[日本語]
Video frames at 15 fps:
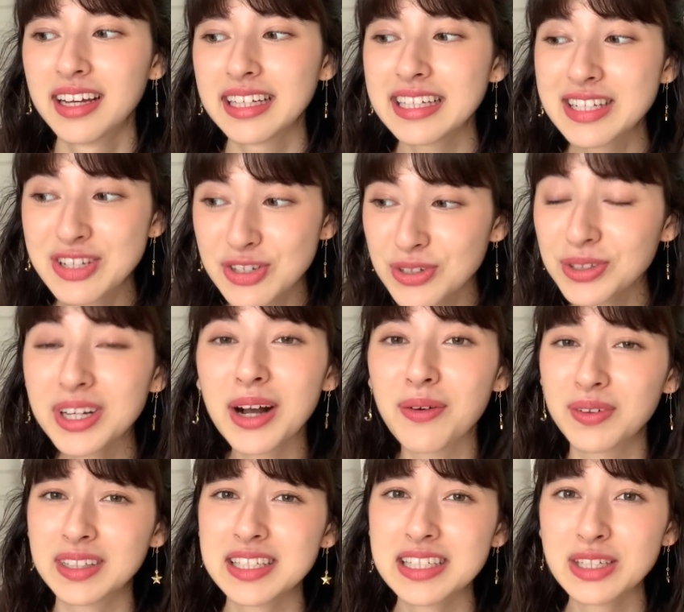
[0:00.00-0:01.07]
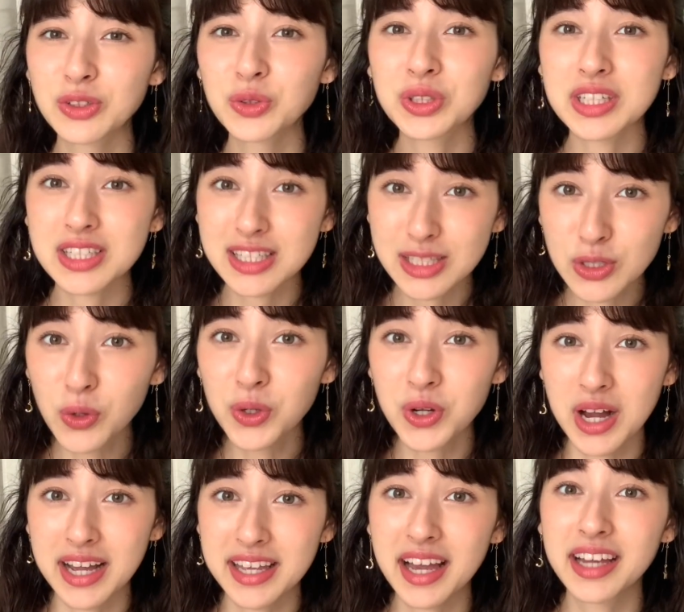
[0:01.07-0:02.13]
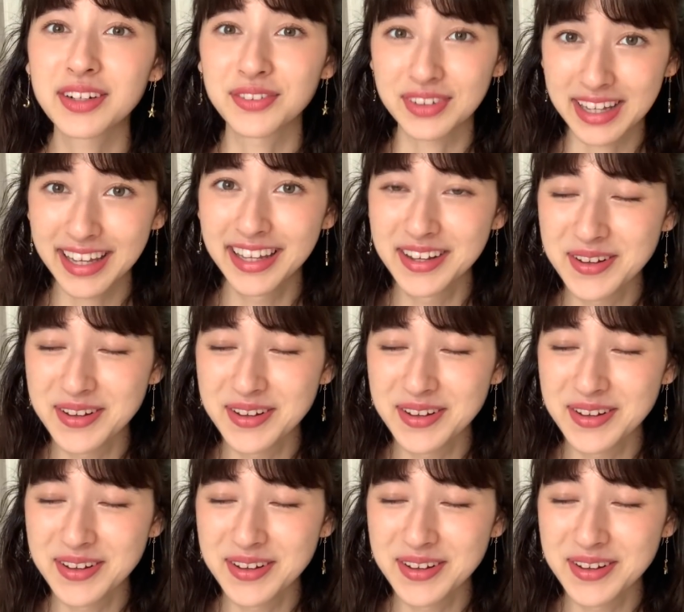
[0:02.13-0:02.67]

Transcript: 1週間私にとってすごく早いのね